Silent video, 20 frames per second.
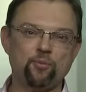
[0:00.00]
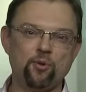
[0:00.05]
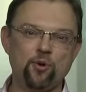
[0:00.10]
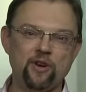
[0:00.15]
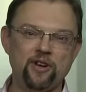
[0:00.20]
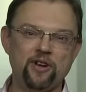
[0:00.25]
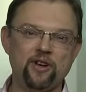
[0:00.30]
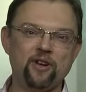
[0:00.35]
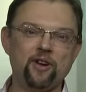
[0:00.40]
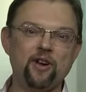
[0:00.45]

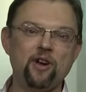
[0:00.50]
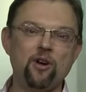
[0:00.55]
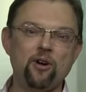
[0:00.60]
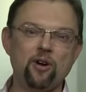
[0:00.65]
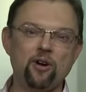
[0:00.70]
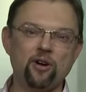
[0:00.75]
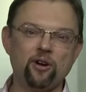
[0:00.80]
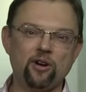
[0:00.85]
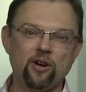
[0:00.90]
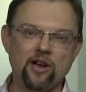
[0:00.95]
более
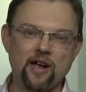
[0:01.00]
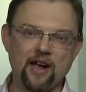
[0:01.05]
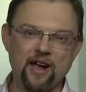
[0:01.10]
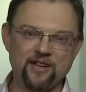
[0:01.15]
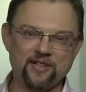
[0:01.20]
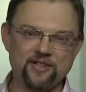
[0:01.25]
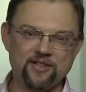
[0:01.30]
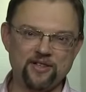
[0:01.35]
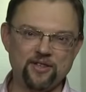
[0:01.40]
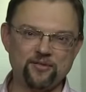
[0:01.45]

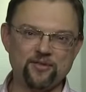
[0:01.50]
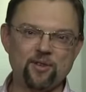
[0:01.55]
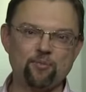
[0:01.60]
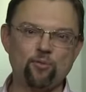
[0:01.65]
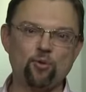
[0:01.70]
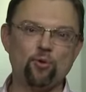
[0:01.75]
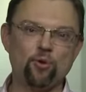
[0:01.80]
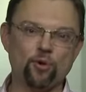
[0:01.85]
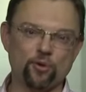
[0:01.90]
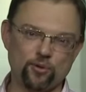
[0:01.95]

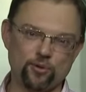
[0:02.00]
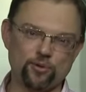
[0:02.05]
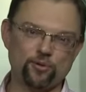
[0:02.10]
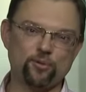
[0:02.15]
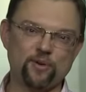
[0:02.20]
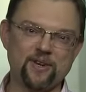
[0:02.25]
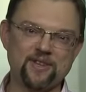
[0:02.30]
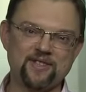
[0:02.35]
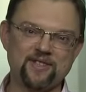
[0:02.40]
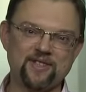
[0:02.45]
активному
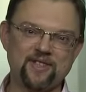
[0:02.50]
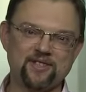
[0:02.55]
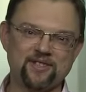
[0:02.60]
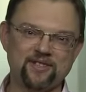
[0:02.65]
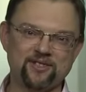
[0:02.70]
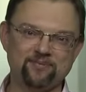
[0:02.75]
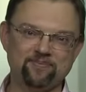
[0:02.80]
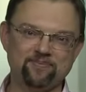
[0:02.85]
росту рассады.